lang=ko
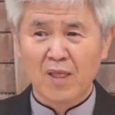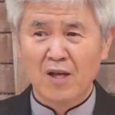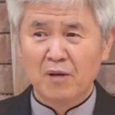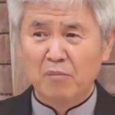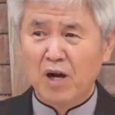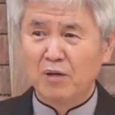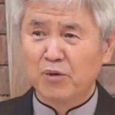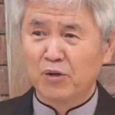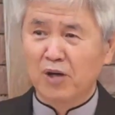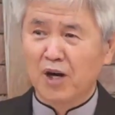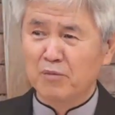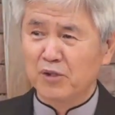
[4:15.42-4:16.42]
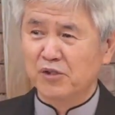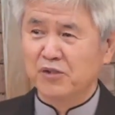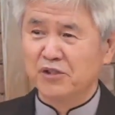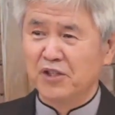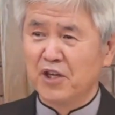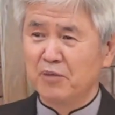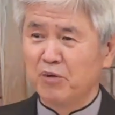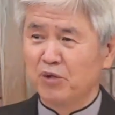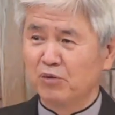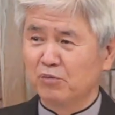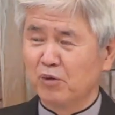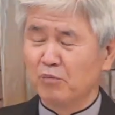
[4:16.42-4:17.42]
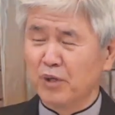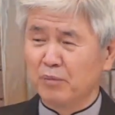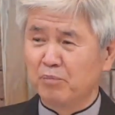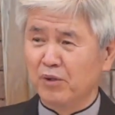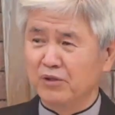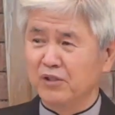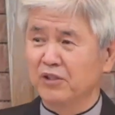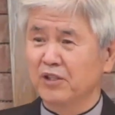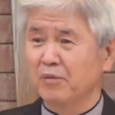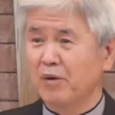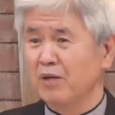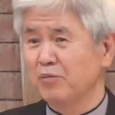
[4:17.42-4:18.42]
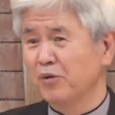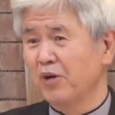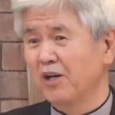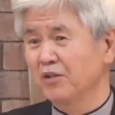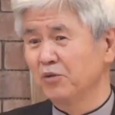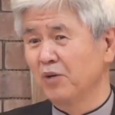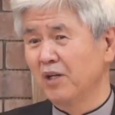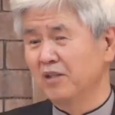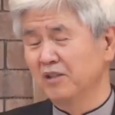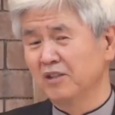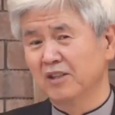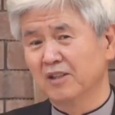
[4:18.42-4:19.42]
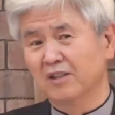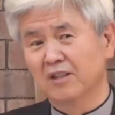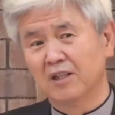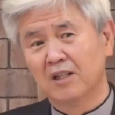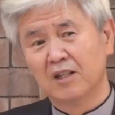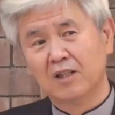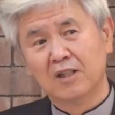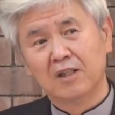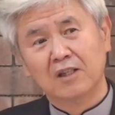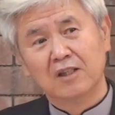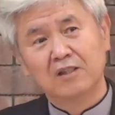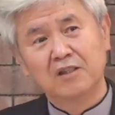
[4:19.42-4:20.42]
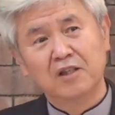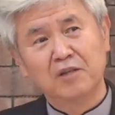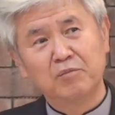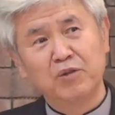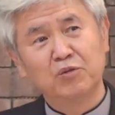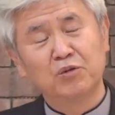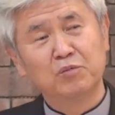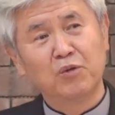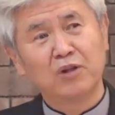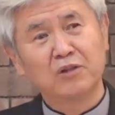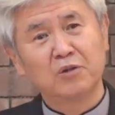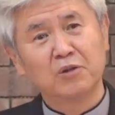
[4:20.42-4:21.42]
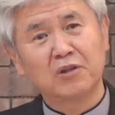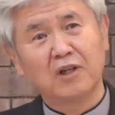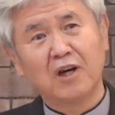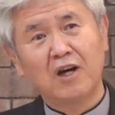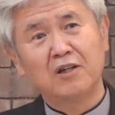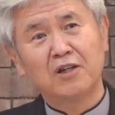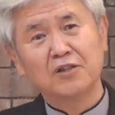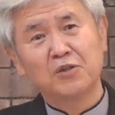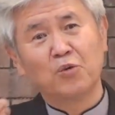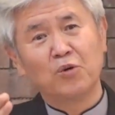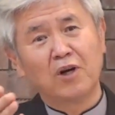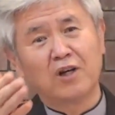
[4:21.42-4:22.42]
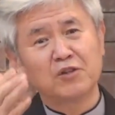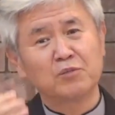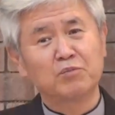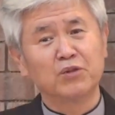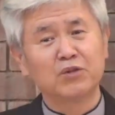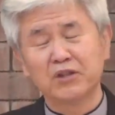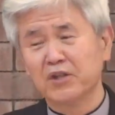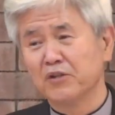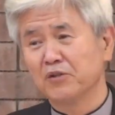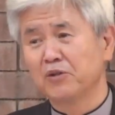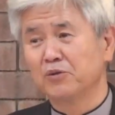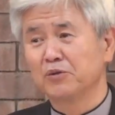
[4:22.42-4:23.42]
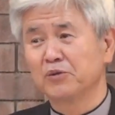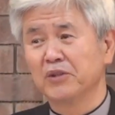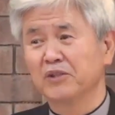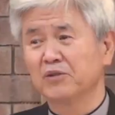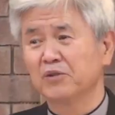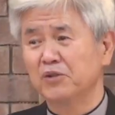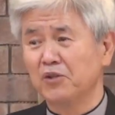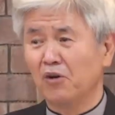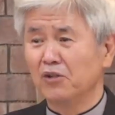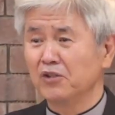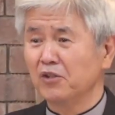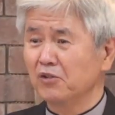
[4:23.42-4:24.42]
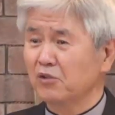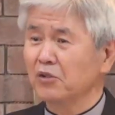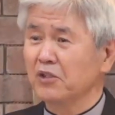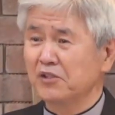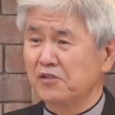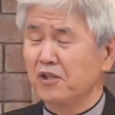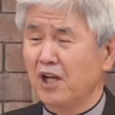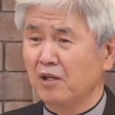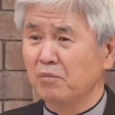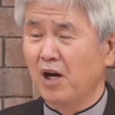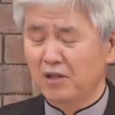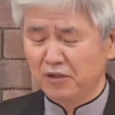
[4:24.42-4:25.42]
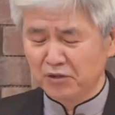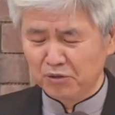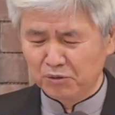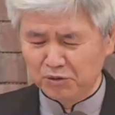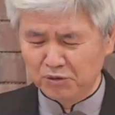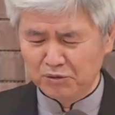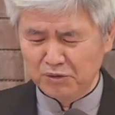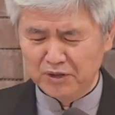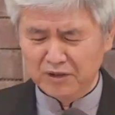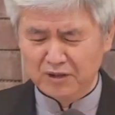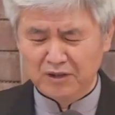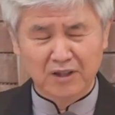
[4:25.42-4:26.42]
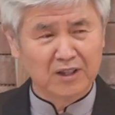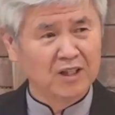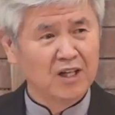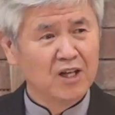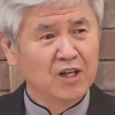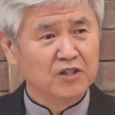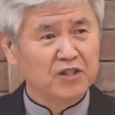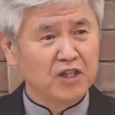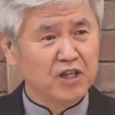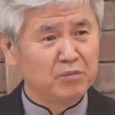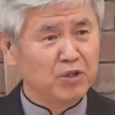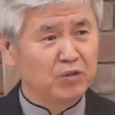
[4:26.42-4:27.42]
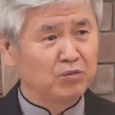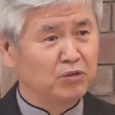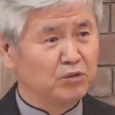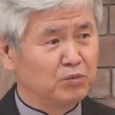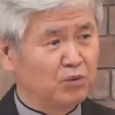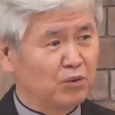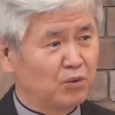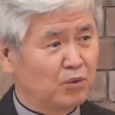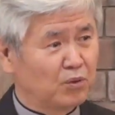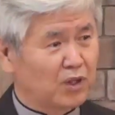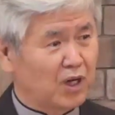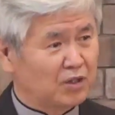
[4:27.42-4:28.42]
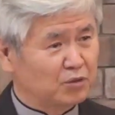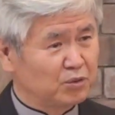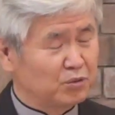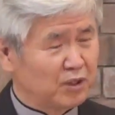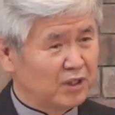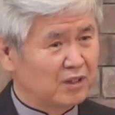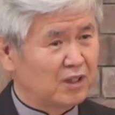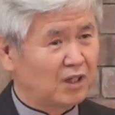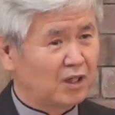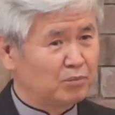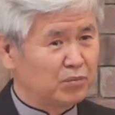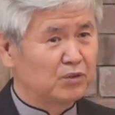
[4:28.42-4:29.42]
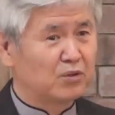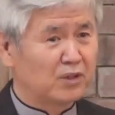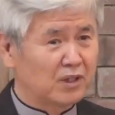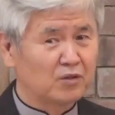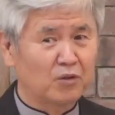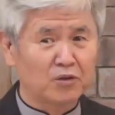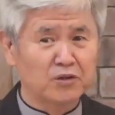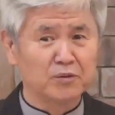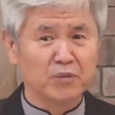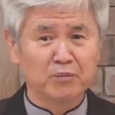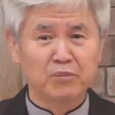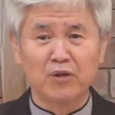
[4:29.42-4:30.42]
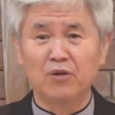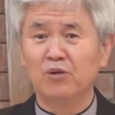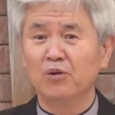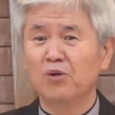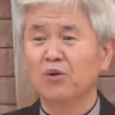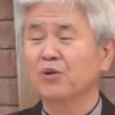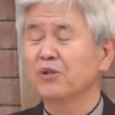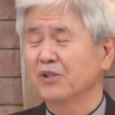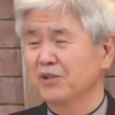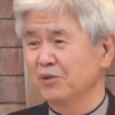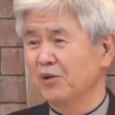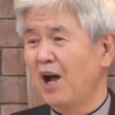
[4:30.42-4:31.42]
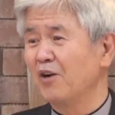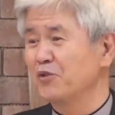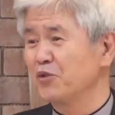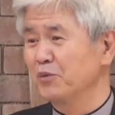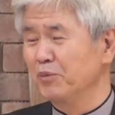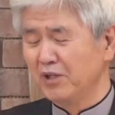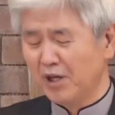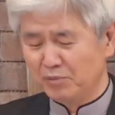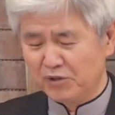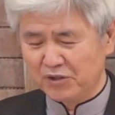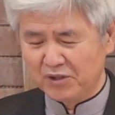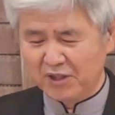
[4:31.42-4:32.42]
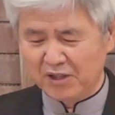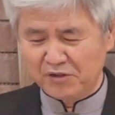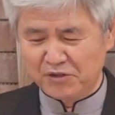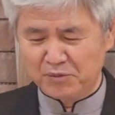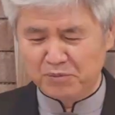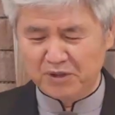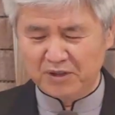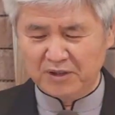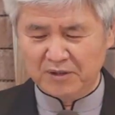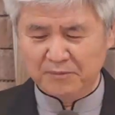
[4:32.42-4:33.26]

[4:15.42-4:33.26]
발표를 하면서 예비 후보 몇 번 이렇게 발표를 하기도 하는데 예비 후보가 되었다가 하나씩 올라가서 붙게 되는 경우도 있고 영영 거기에서 낙방하는 경우들도 있는데 예비 후보라도 됐다가 붙거나 떨어지면 별로 그래도 아쉬움이 남지를 않습니다.